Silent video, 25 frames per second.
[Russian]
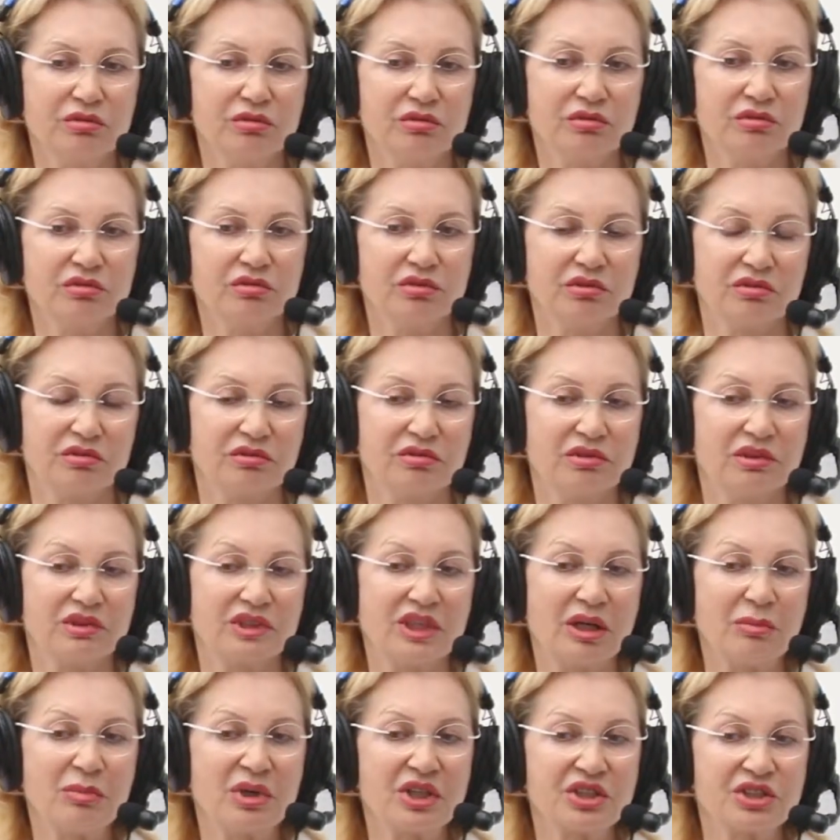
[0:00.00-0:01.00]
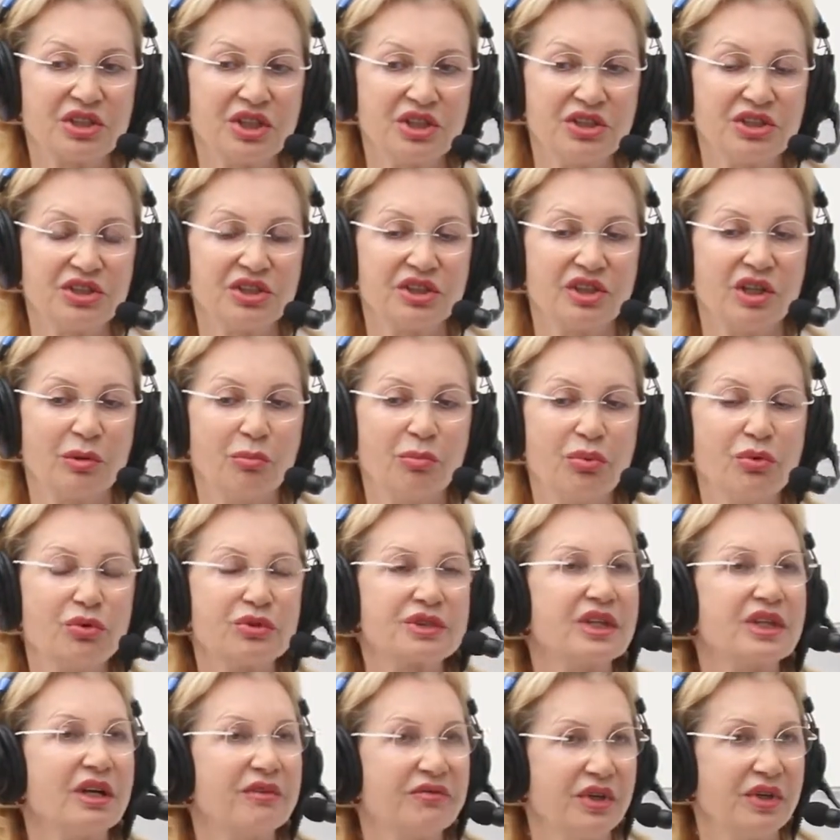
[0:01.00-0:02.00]
но сама женщина по
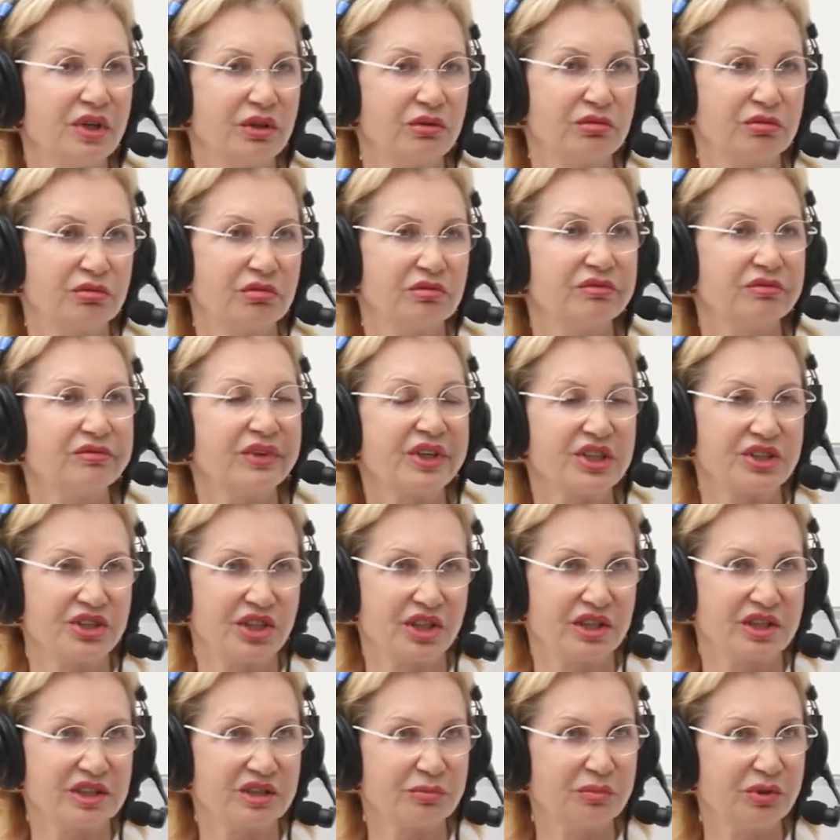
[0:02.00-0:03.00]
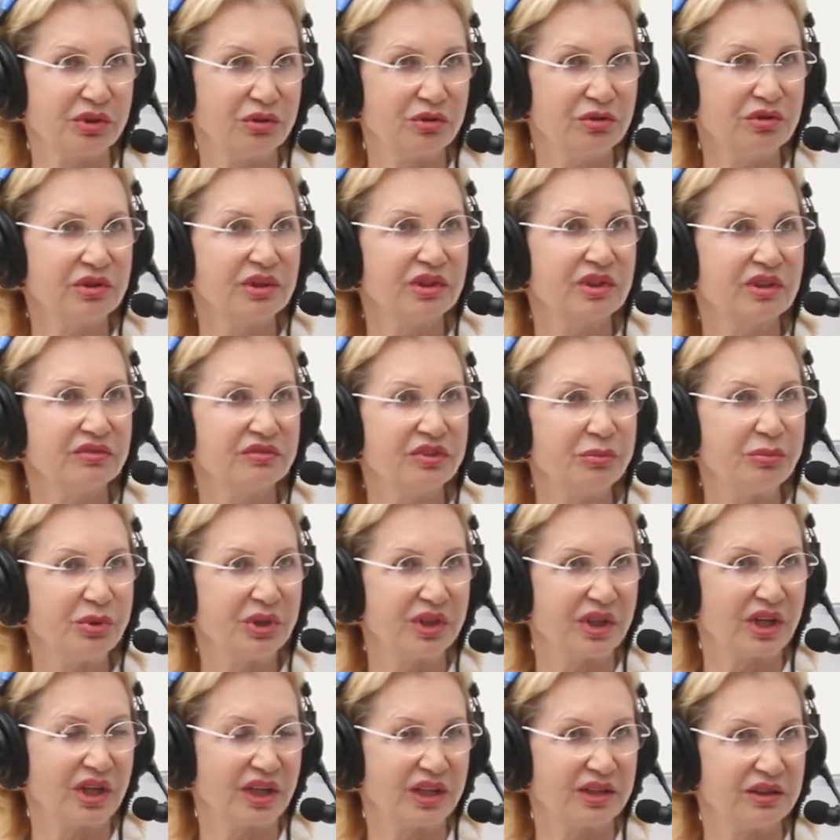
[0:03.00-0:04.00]
совету врача-косметолога
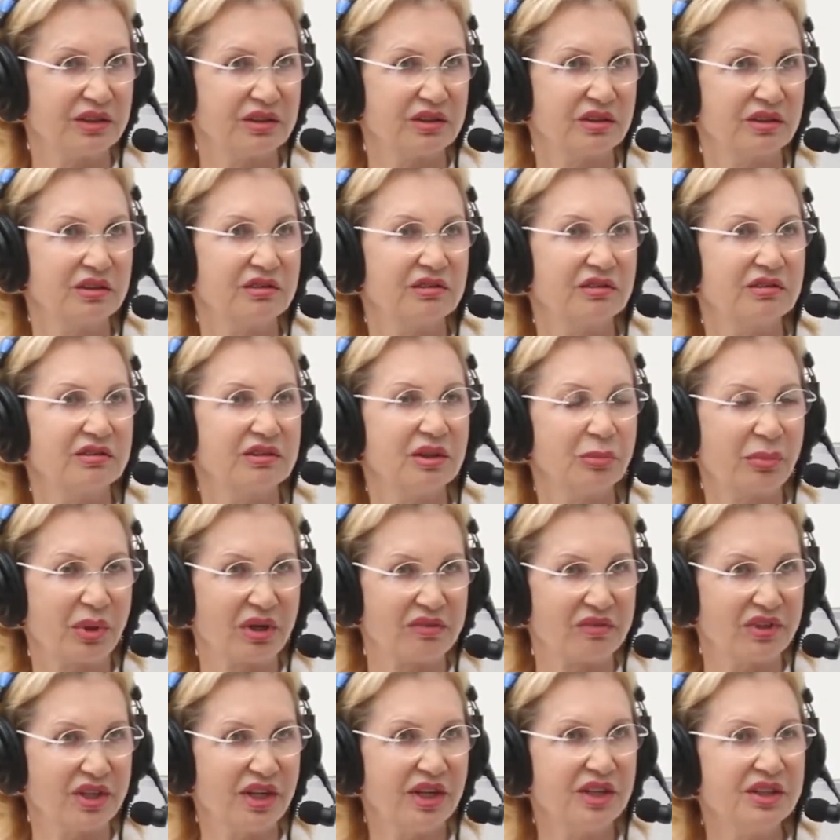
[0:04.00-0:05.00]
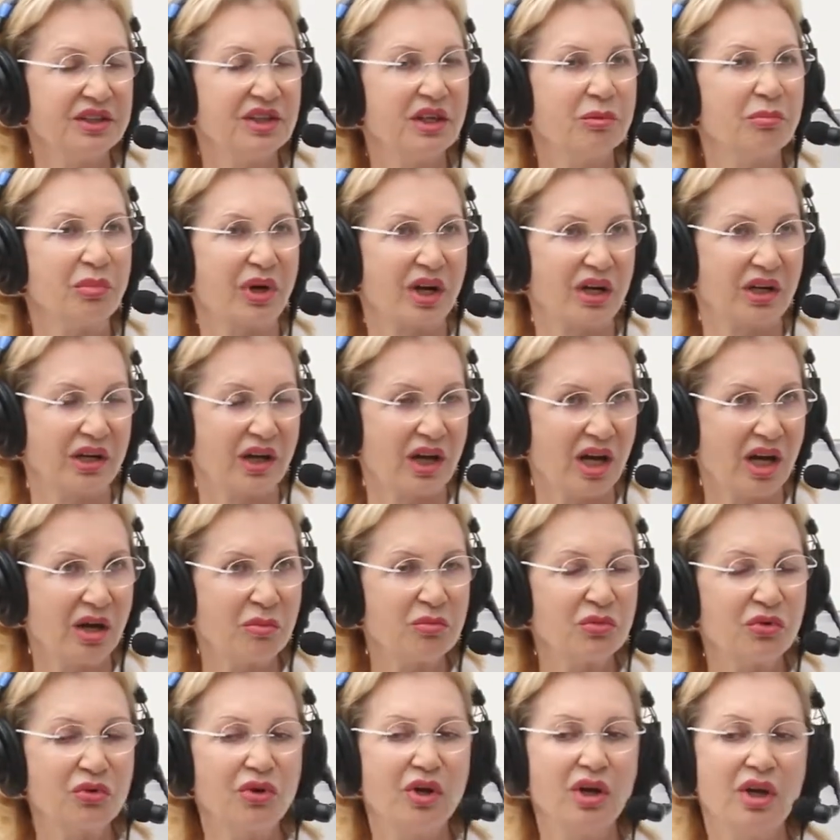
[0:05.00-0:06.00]
выбирает угу. направление,
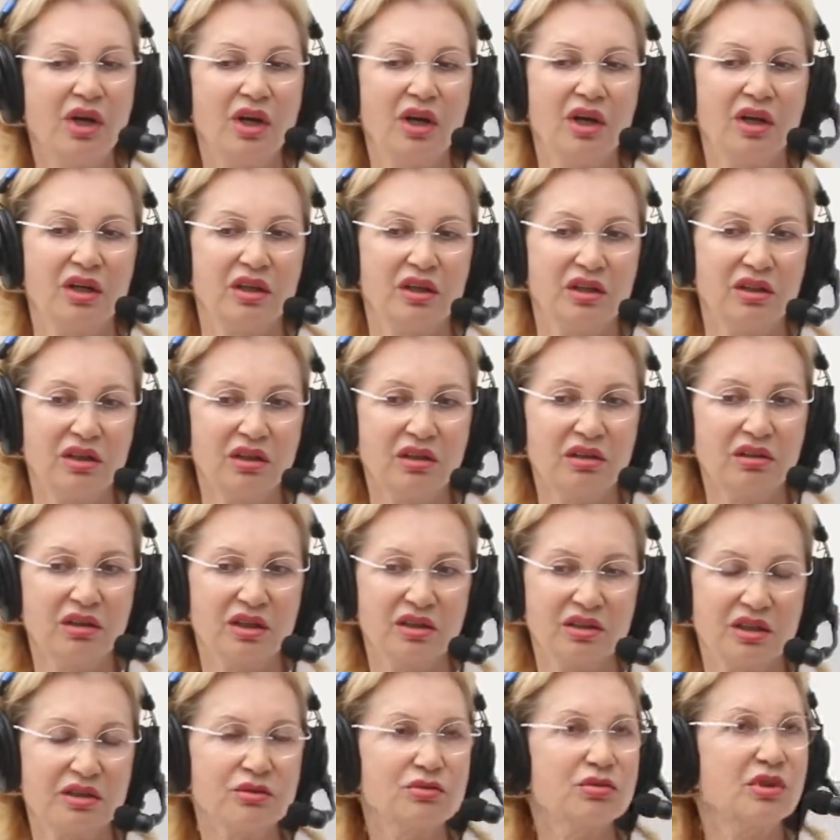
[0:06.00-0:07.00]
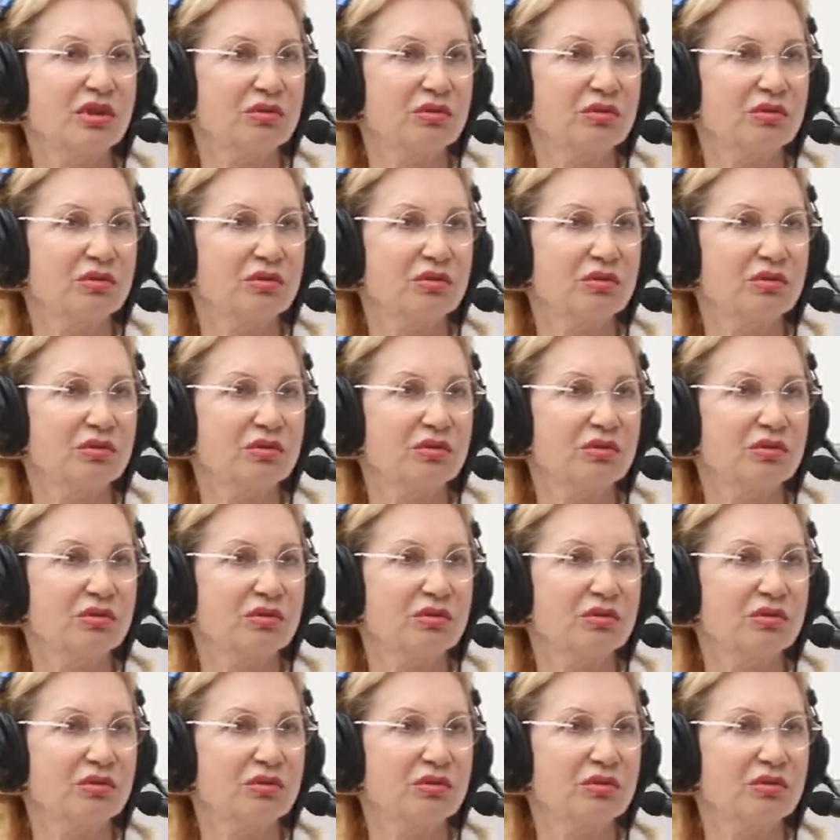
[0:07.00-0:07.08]
программу, и она с